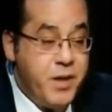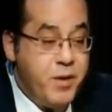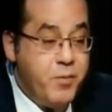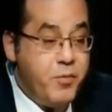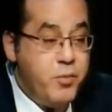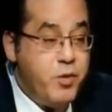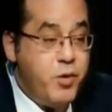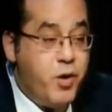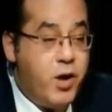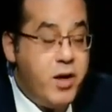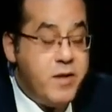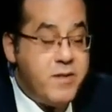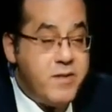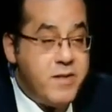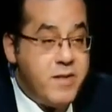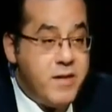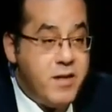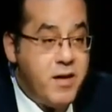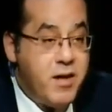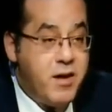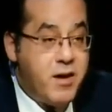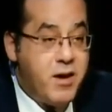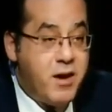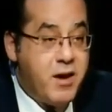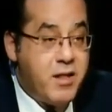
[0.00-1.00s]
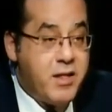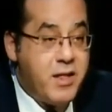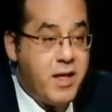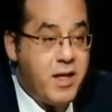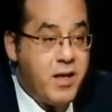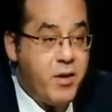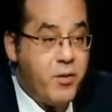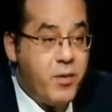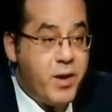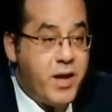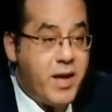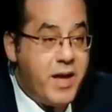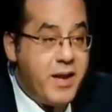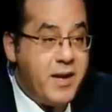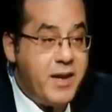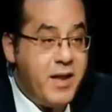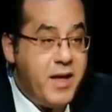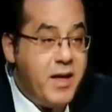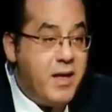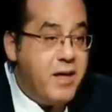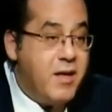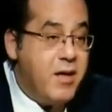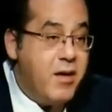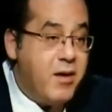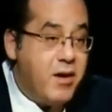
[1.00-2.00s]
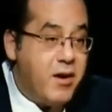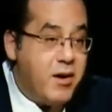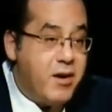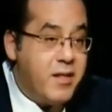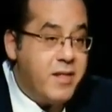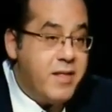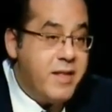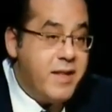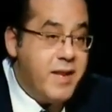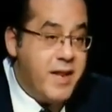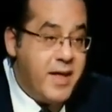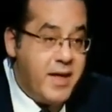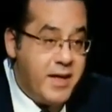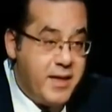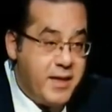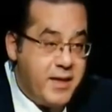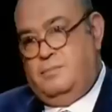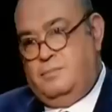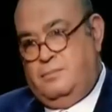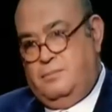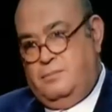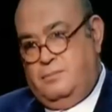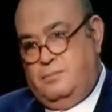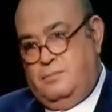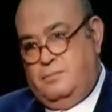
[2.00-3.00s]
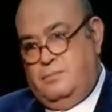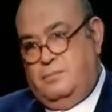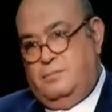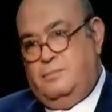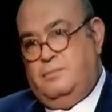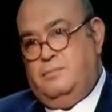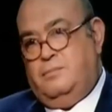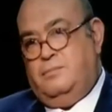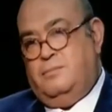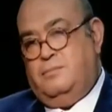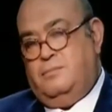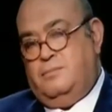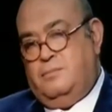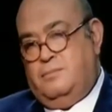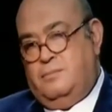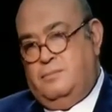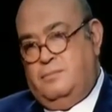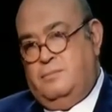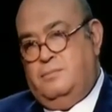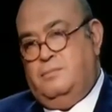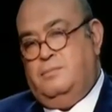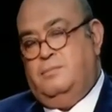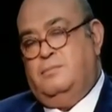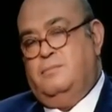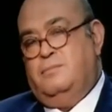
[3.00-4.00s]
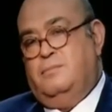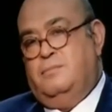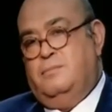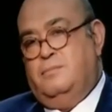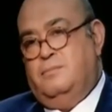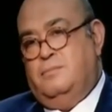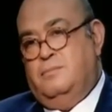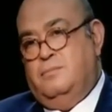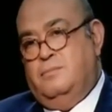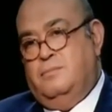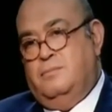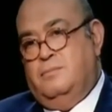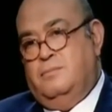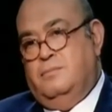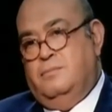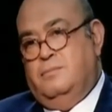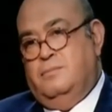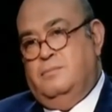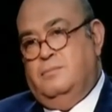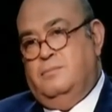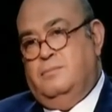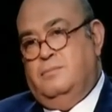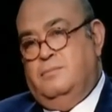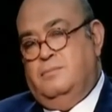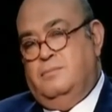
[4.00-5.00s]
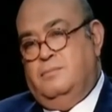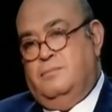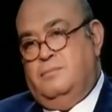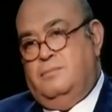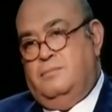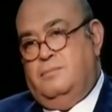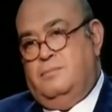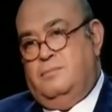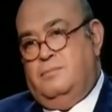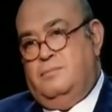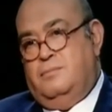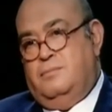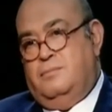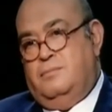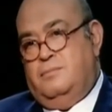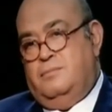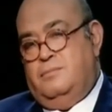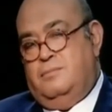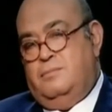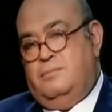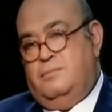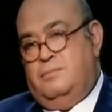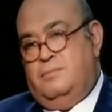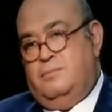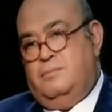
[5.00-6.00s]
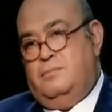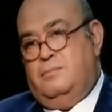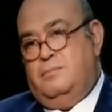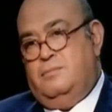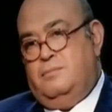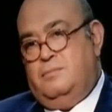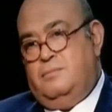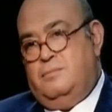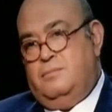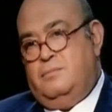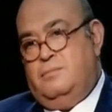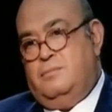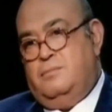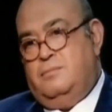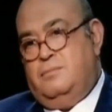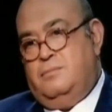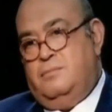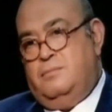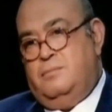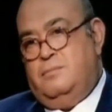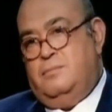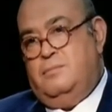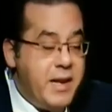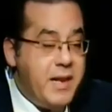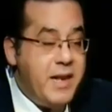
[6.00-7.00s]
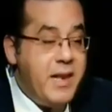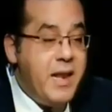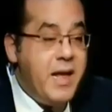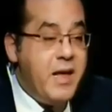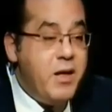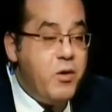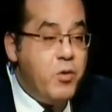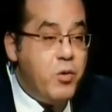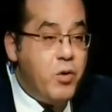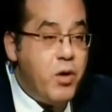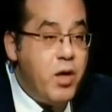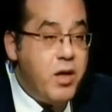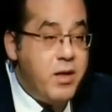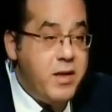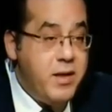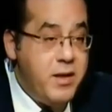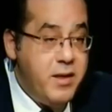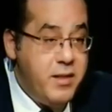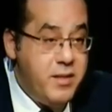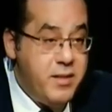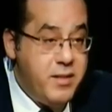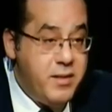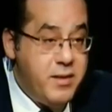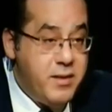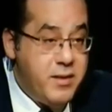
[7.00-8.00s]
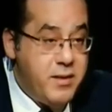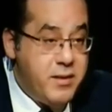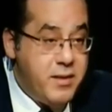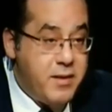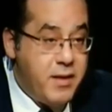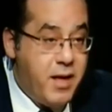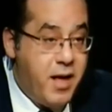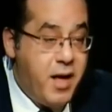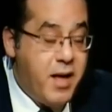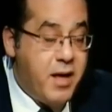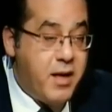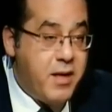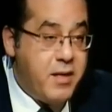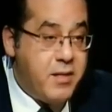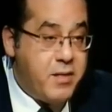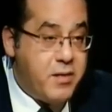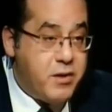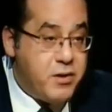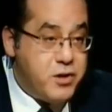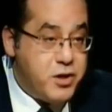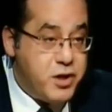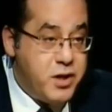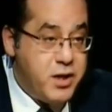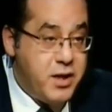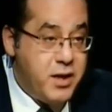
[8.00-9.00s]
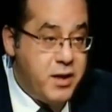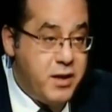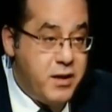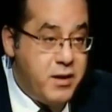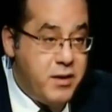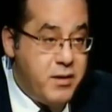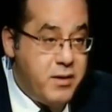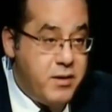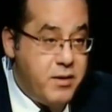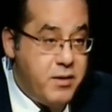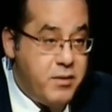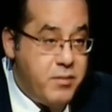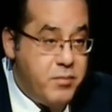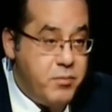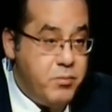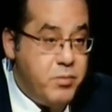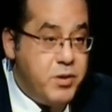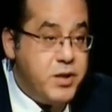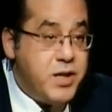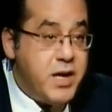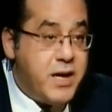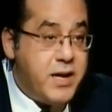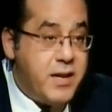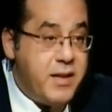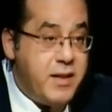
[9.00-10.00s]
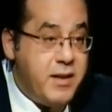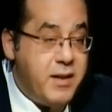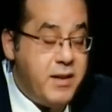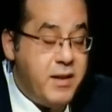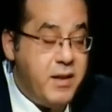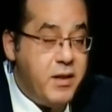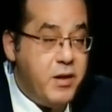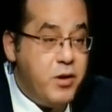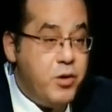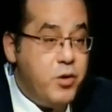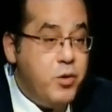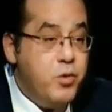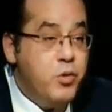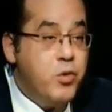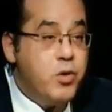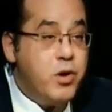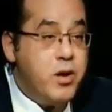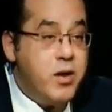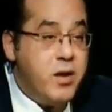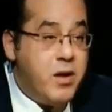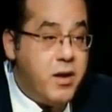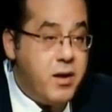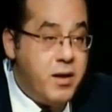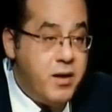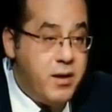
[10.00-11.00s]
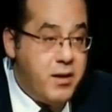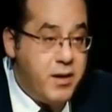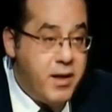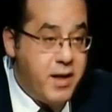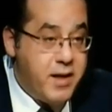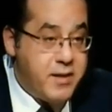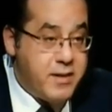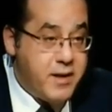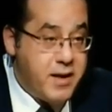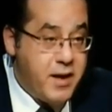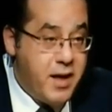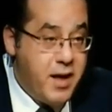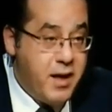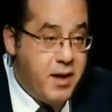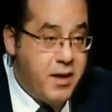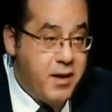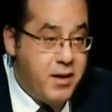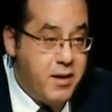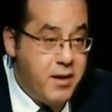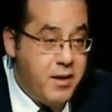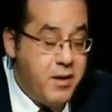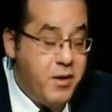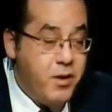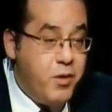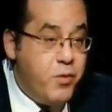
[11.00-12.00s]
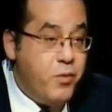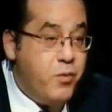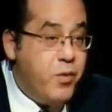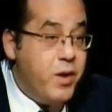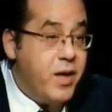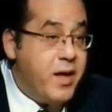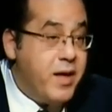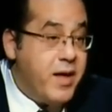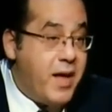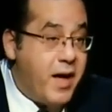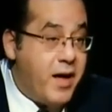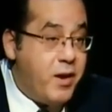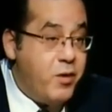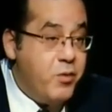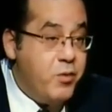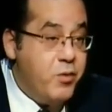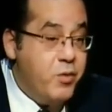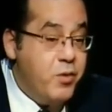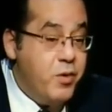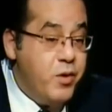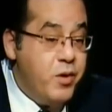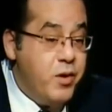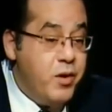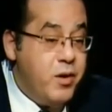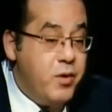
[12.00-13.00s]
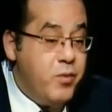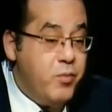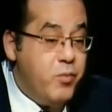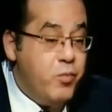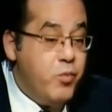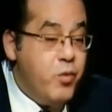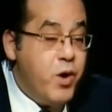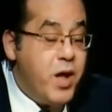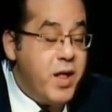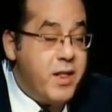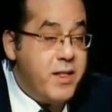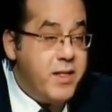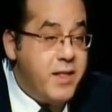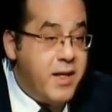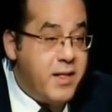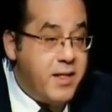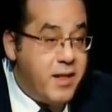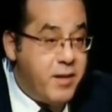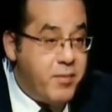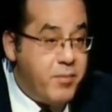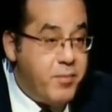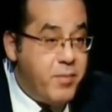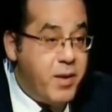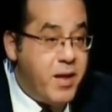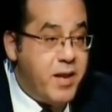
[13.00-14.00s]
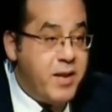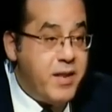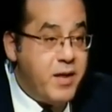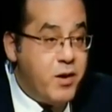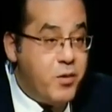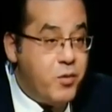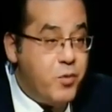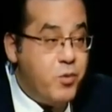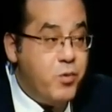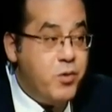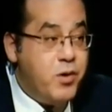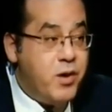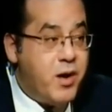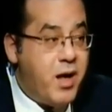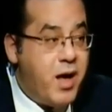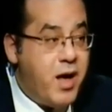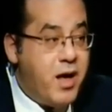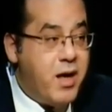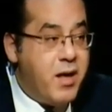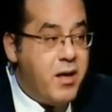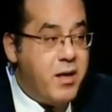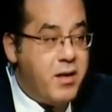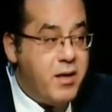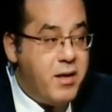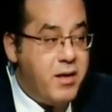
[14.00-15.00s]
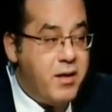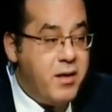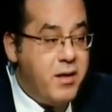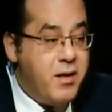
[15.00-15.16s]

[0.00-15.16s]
بيحصن قراراتها وكأنها قرارات إلهية احنا محتاجين قانون انتخابات زي كل قوانين انتخابات في الدنيا لا يقيد حق الترشيح بشكل يرهق هذا الحق ويجعله مهددا بان يكون حق